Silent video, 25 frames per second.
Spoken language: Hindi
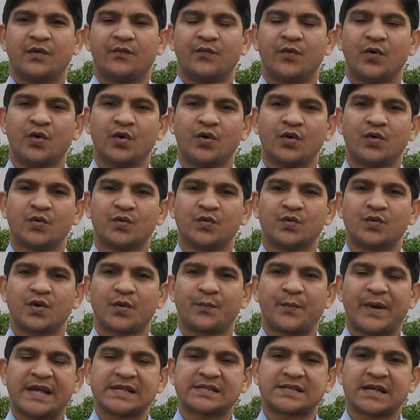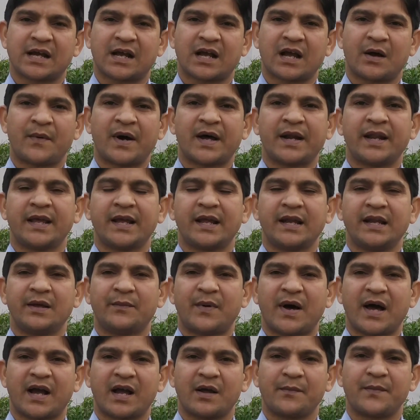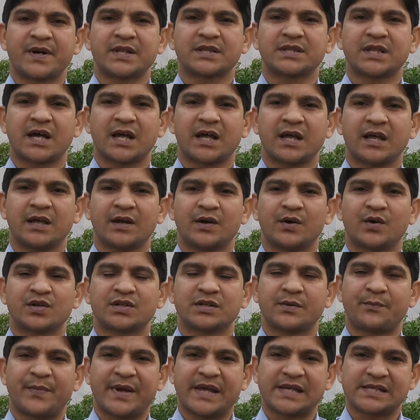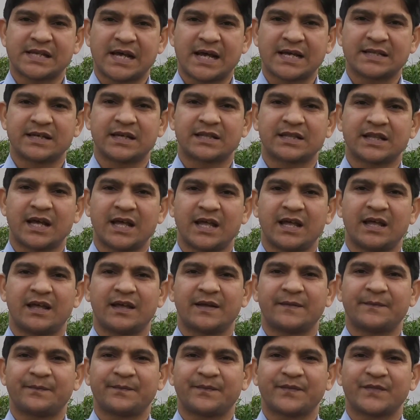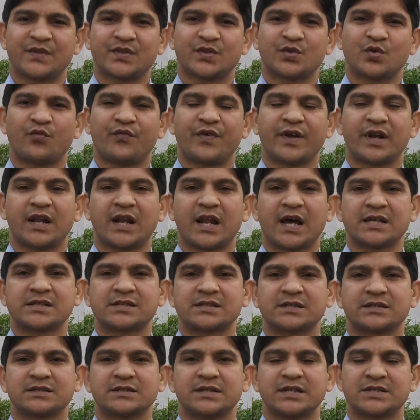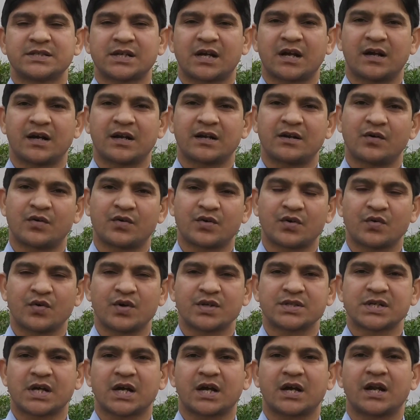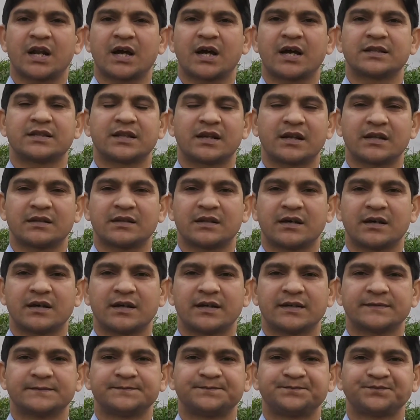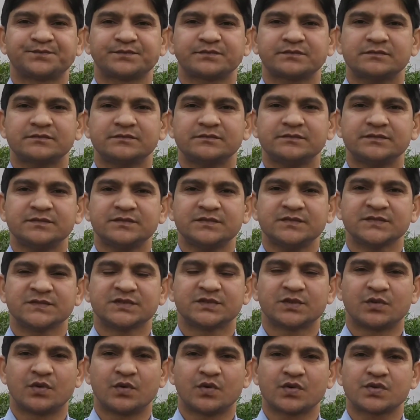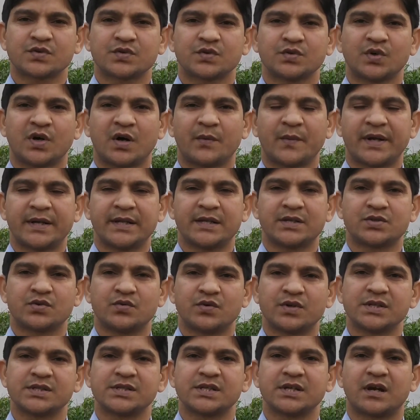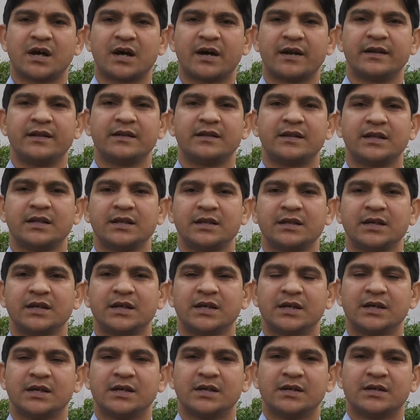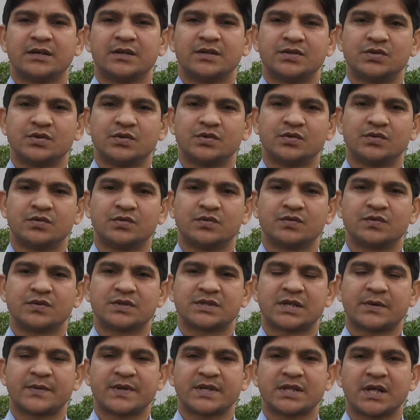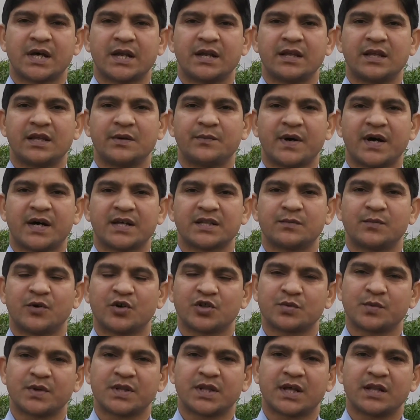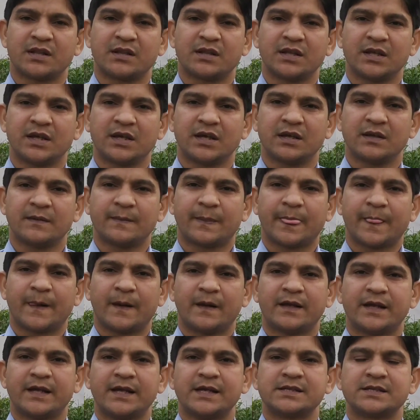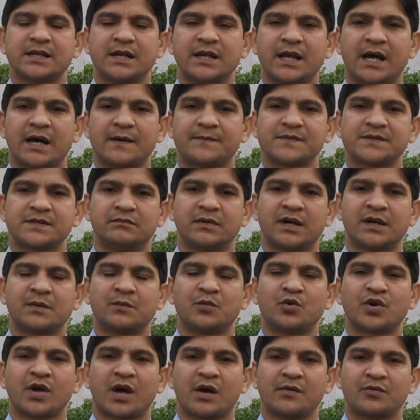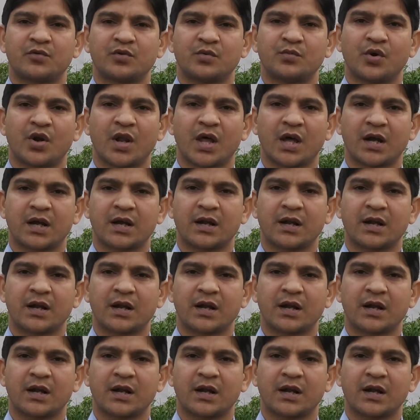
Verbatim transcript: वो पैसा कमाने के लिए भागा फिरता है और जब पैसा आ जाता है तो फिर इलाज के चक्कर डॉक्टरों के चक्कर लगाता रहता है तो दोस्तों हमारी ये छोटी सी कहानी थी जो समझदारी की बात बहुत बताती है इसलिए आपसे मनमुटाव को भुला